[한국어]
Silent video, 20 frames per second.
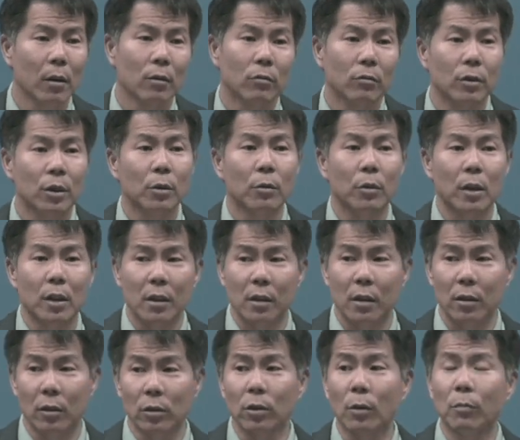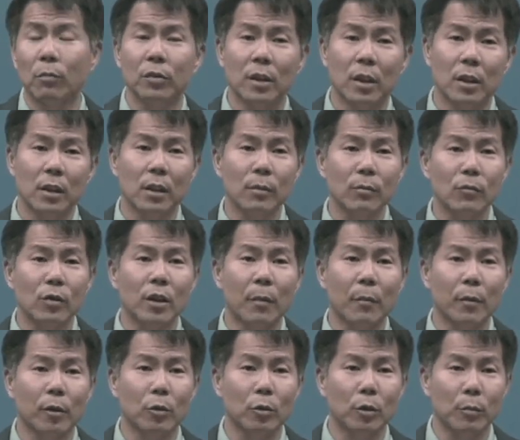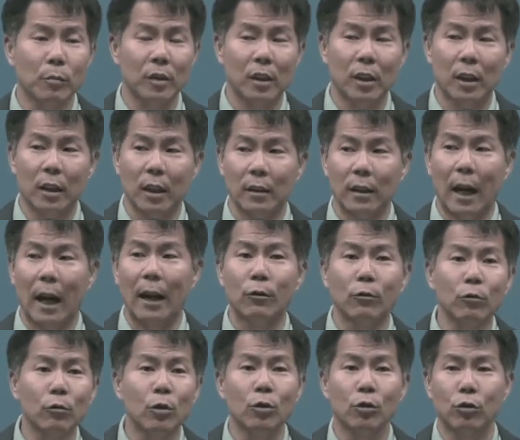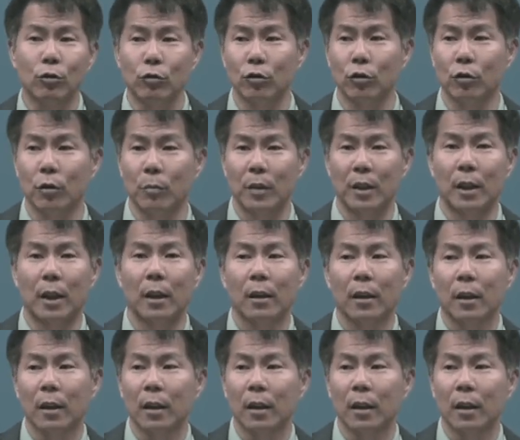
우리 교회 여섯 분의 실무 장로님들에게 나누어 주는 겁니다.